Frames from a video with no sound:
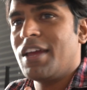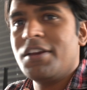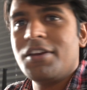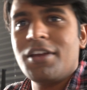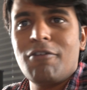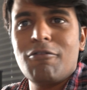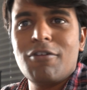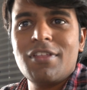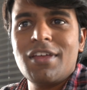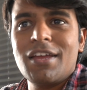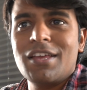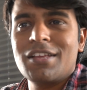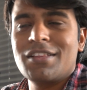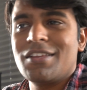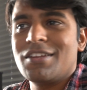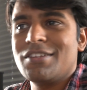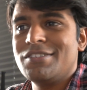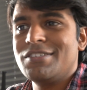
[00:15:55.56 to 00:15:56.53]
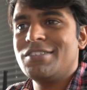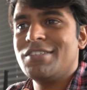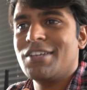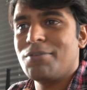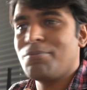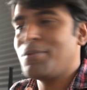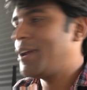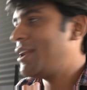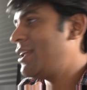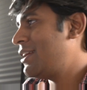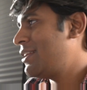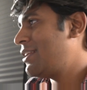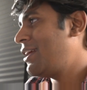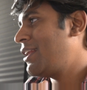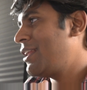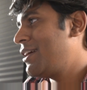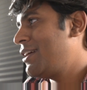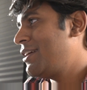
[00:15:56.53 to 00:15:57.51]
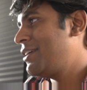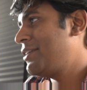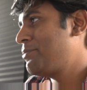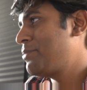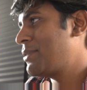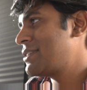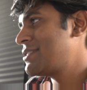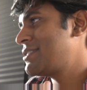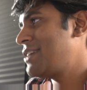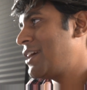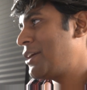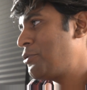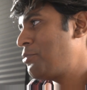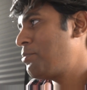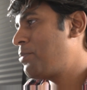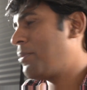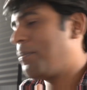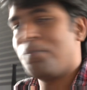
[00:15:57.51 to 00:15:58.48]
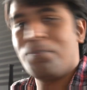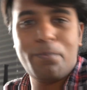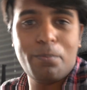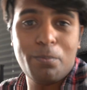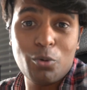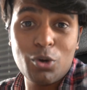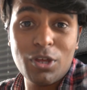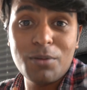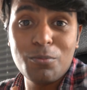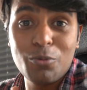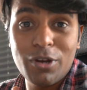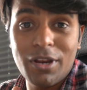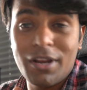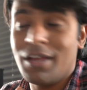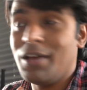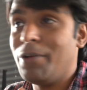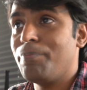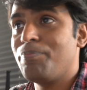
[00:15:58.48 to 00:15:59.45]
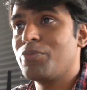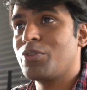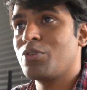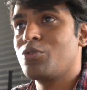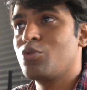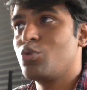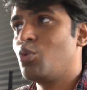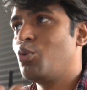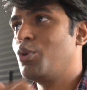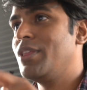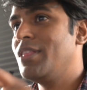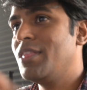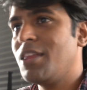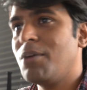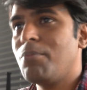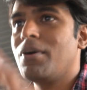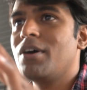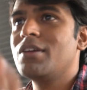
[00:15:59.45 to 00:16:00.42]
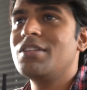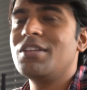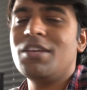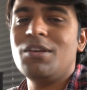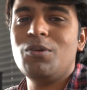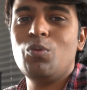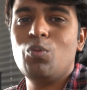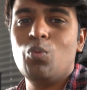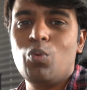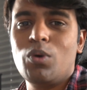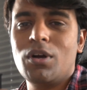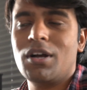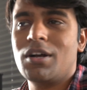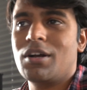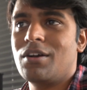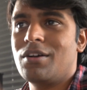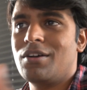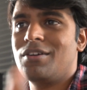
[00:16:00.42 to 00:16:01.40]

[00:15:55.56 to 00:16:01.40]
ரைட் அவ்வளோதான் எனக்கு தெரிஞ்சு இதுக்கு மேலே என்னால் பெருசாக எதுவும் பிடிக்க முடியல ஸோ இந்த மாதிரி உங்கள்